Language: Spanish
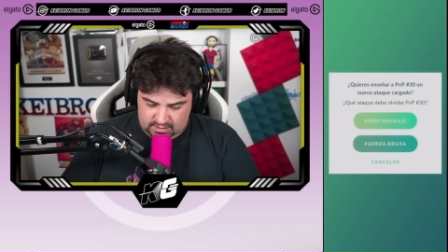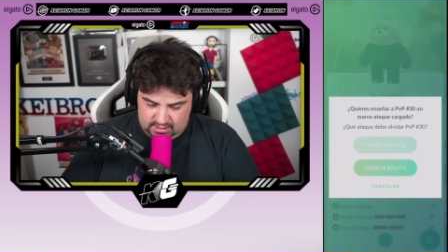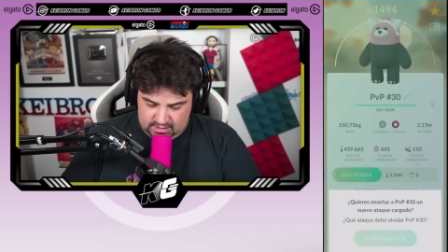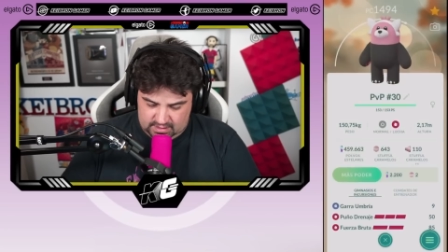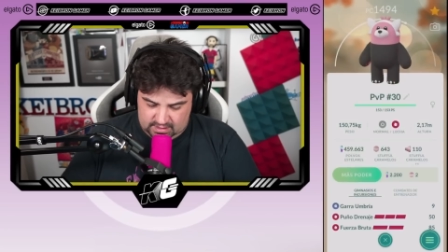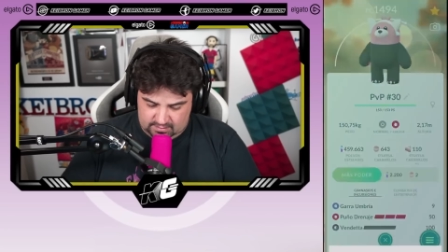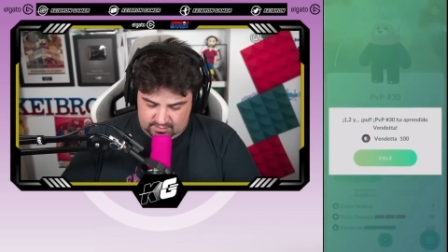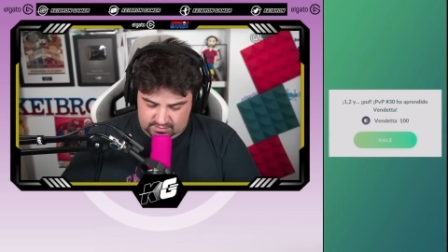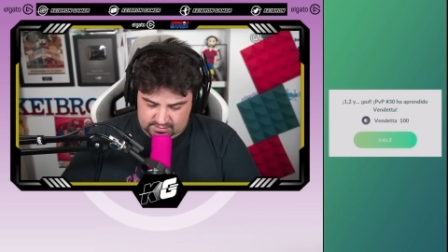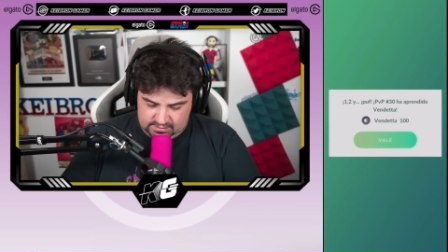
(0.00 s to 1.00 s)
Le
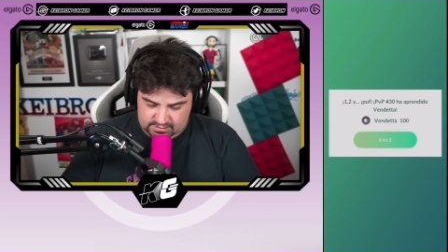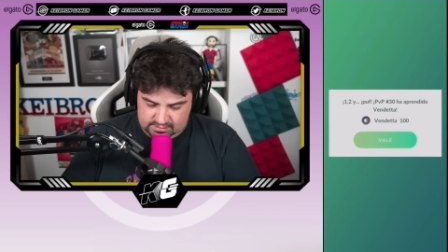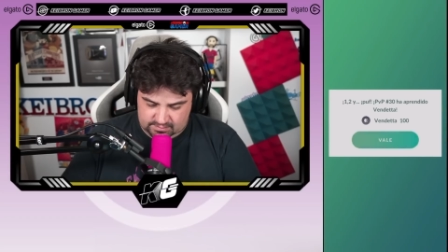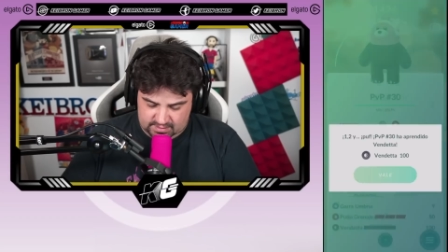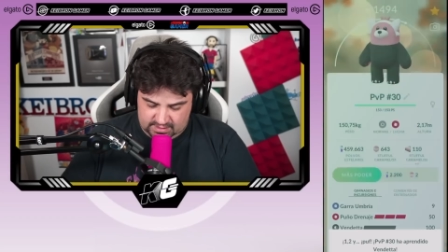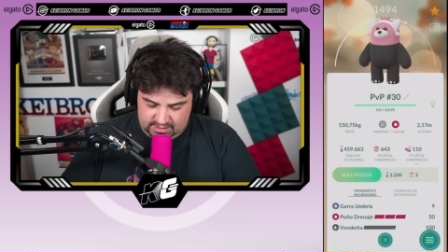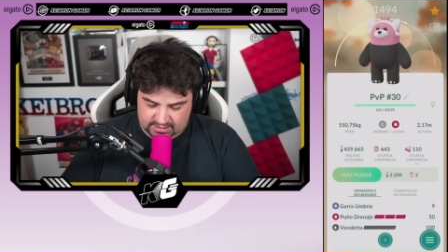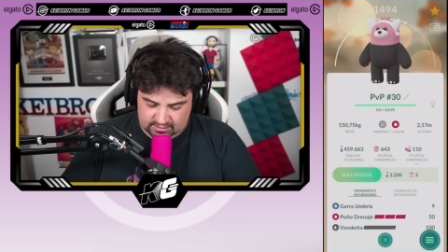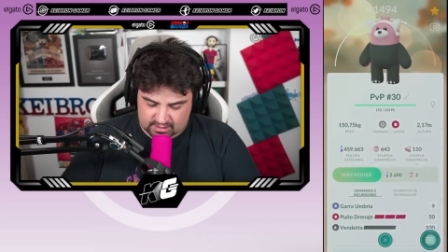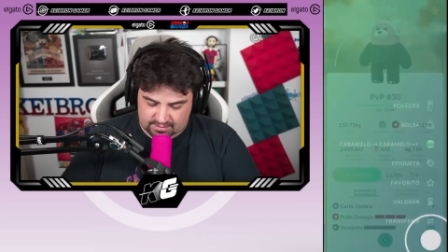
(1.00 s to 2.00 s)
damos
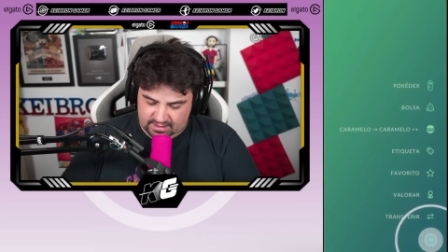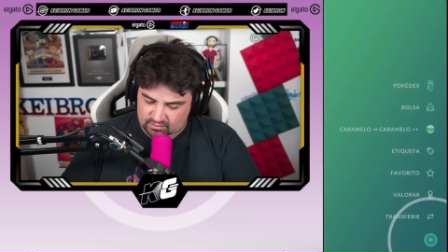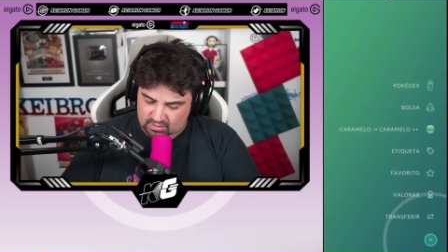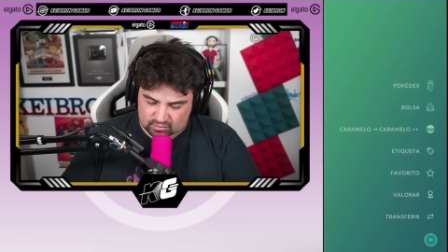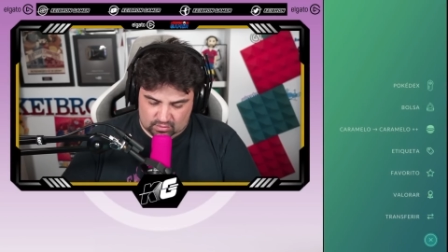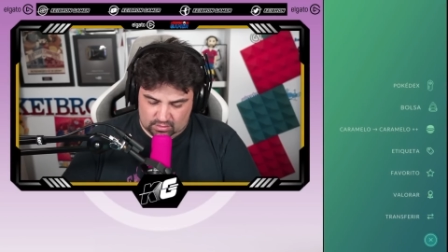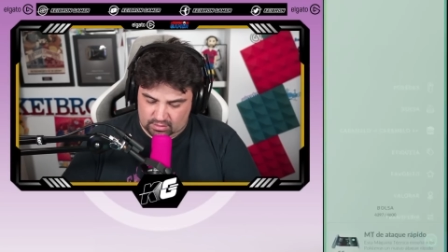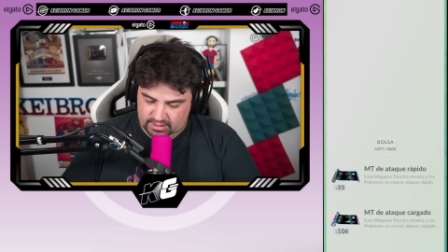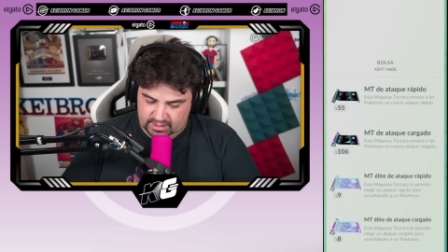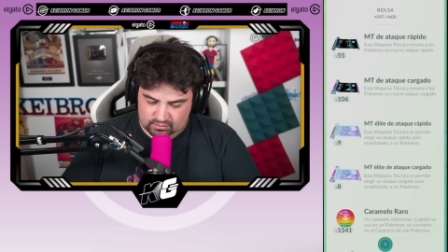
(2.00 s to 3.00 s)
Vendetta otra vez. Todo tu
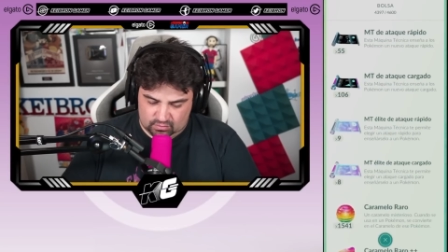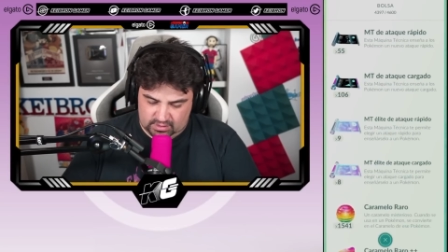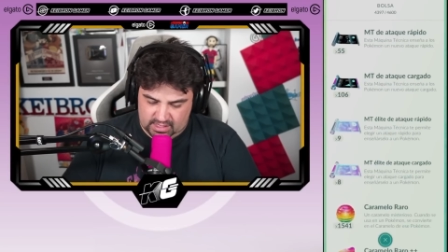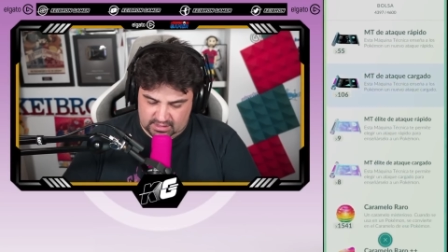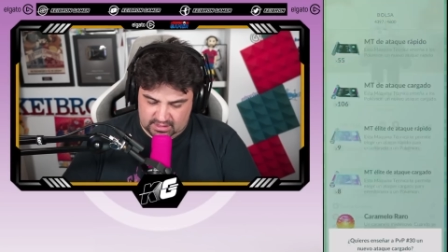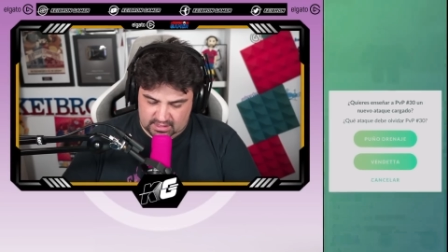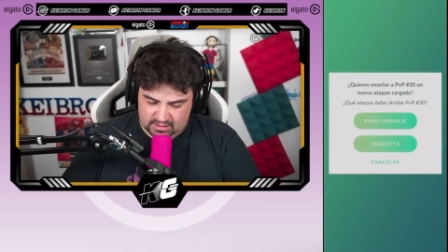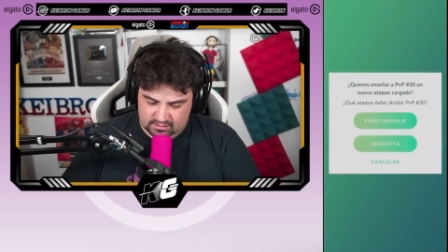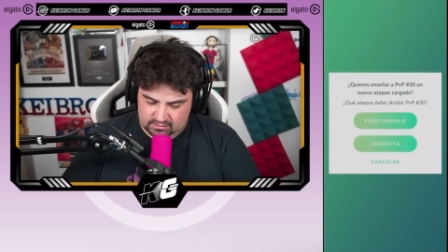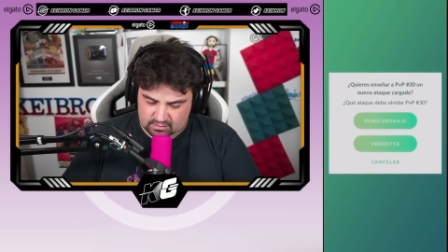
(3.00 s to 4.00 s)
rollo, eh. Tú, ni
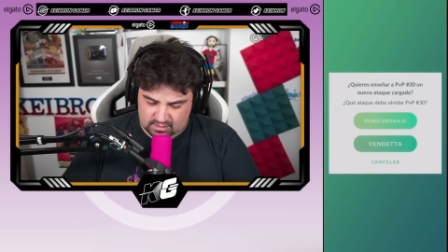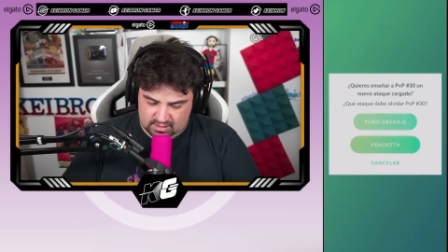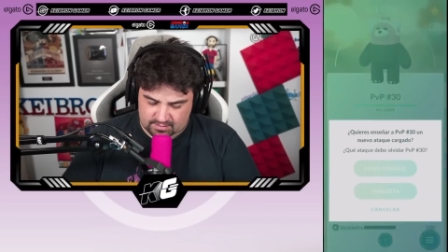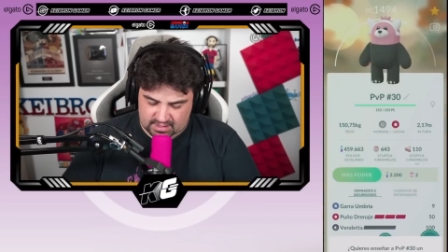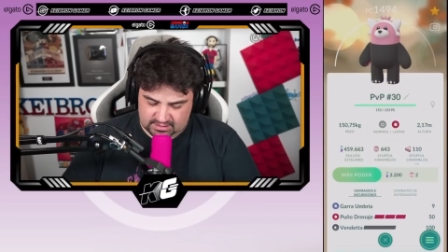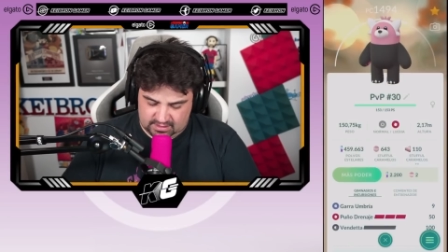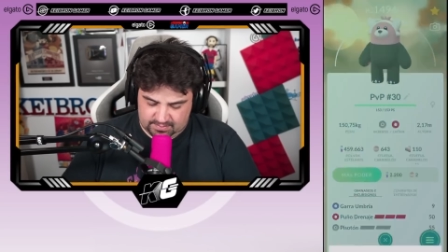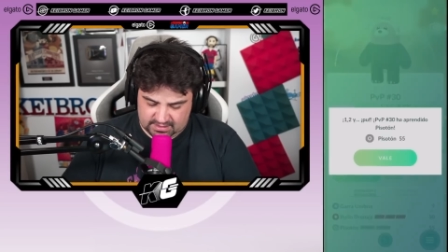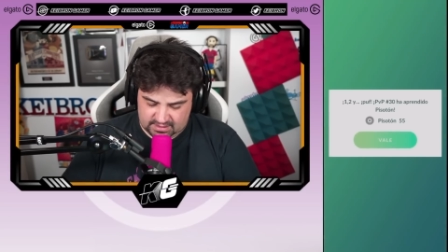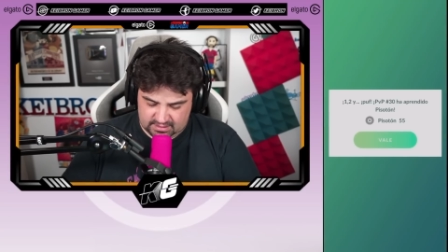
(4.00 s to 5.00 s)
antic tú hazme gastar
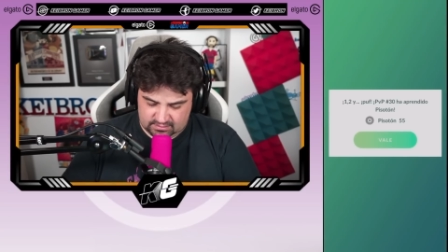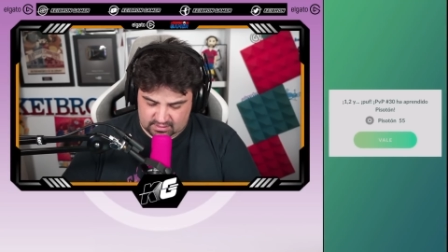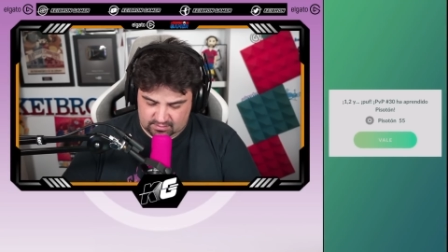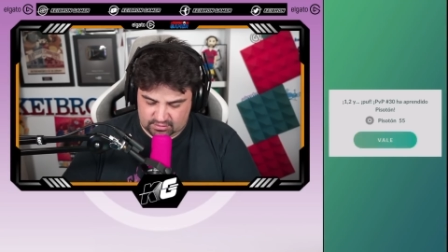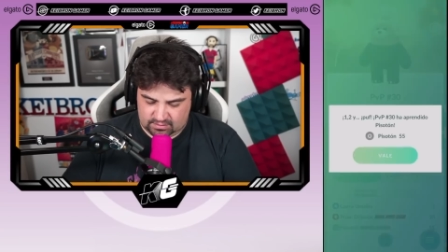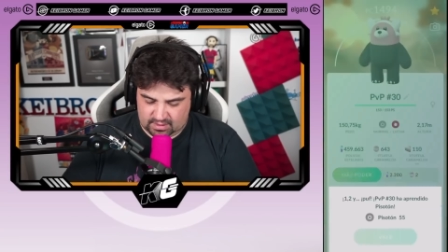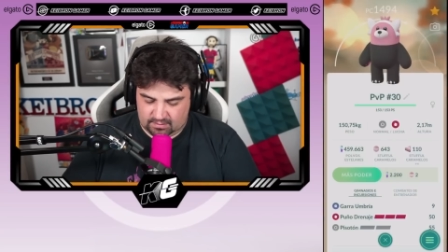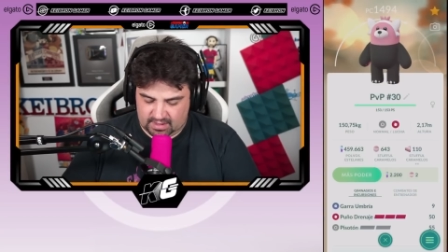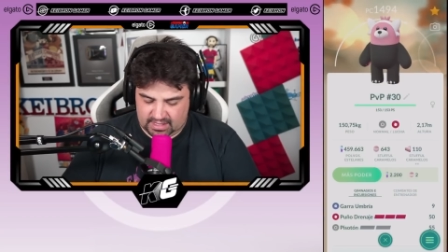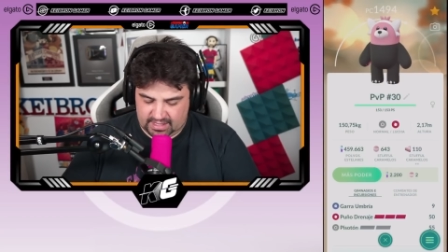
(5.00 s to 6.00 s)
pases de estos que voy sobrado.
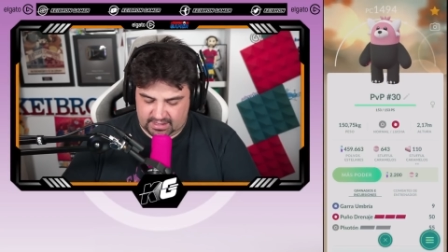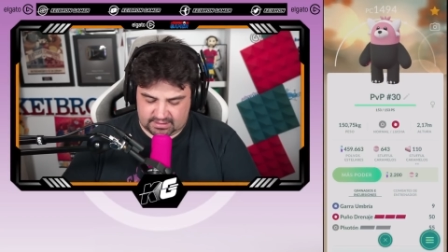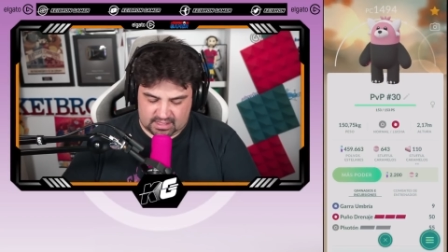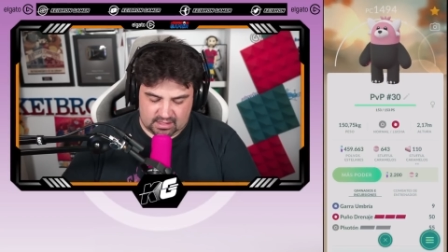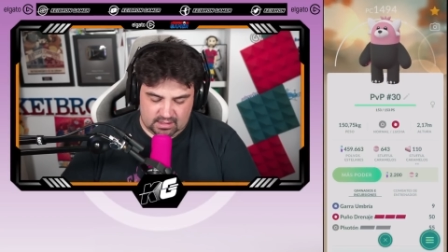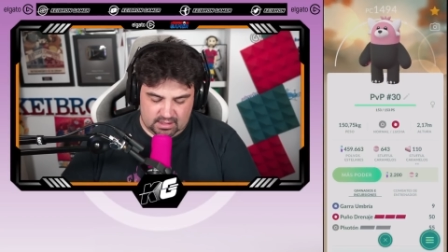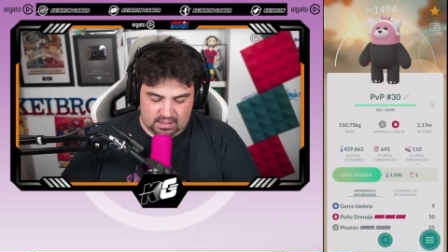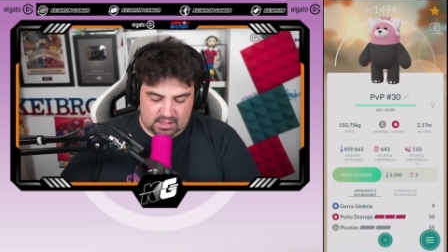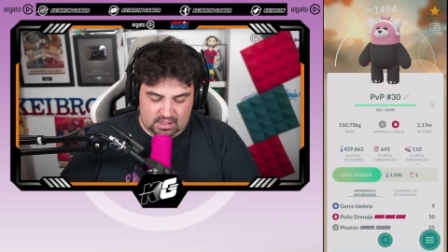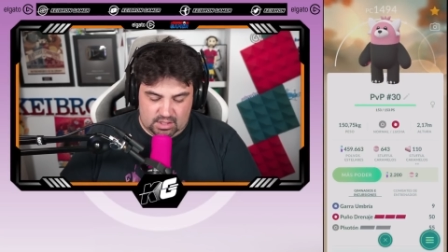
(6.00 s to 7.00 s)
Vale, ahí está.
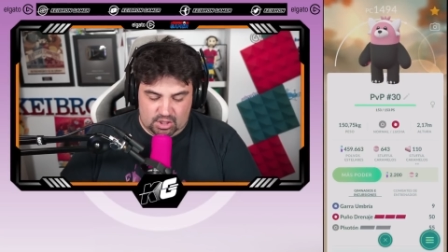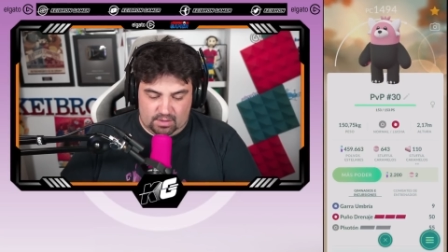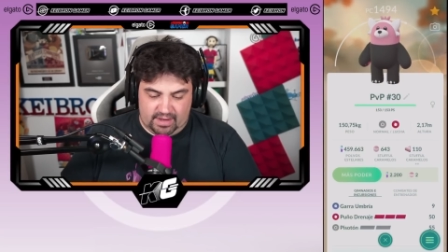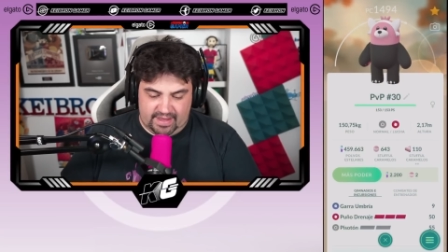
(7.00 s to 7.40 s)
Lo voy a